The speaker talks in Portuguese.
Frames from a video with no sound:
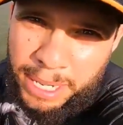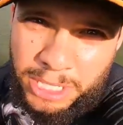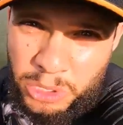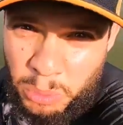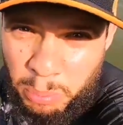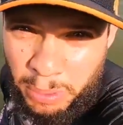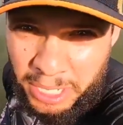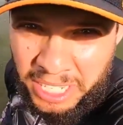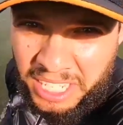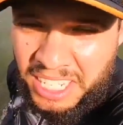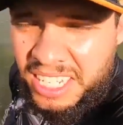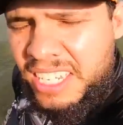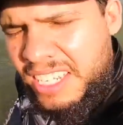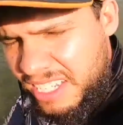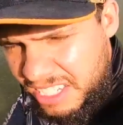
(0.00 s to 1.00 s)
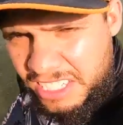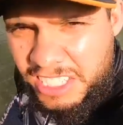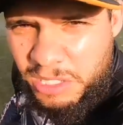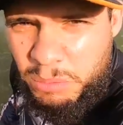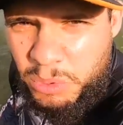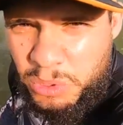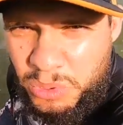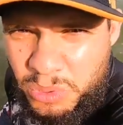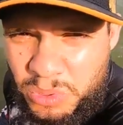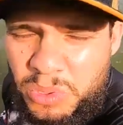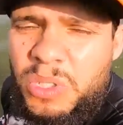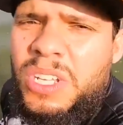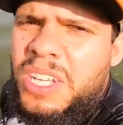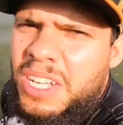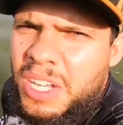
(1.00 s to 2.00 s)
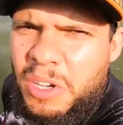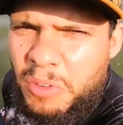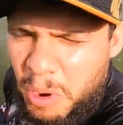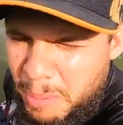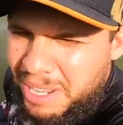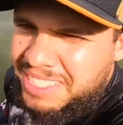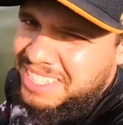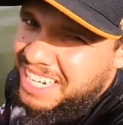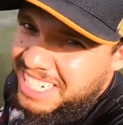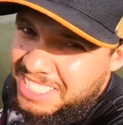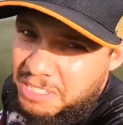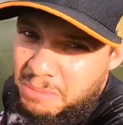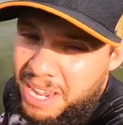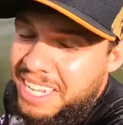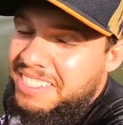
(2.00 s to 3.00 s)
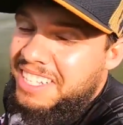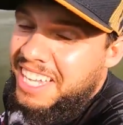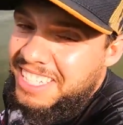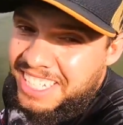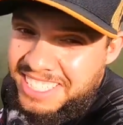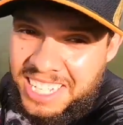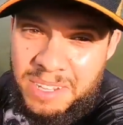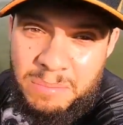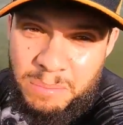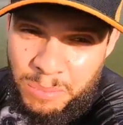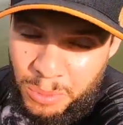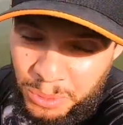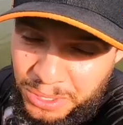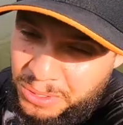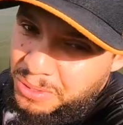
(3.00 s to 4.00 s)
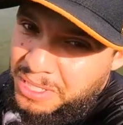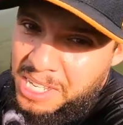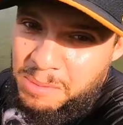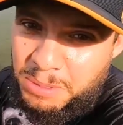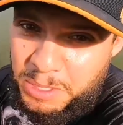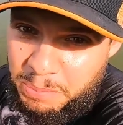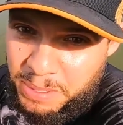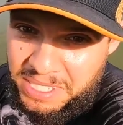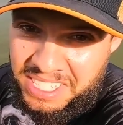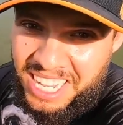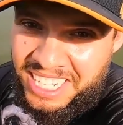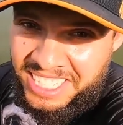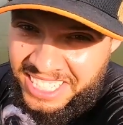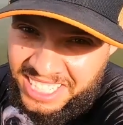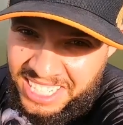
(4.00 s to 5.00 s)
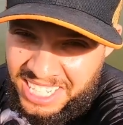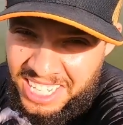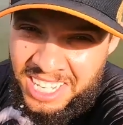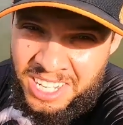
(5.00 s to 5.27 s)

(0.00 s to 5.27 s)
aperta o play. Tamo junto. Vamos atrás de mais que ainda tem muito tempo de pescaria.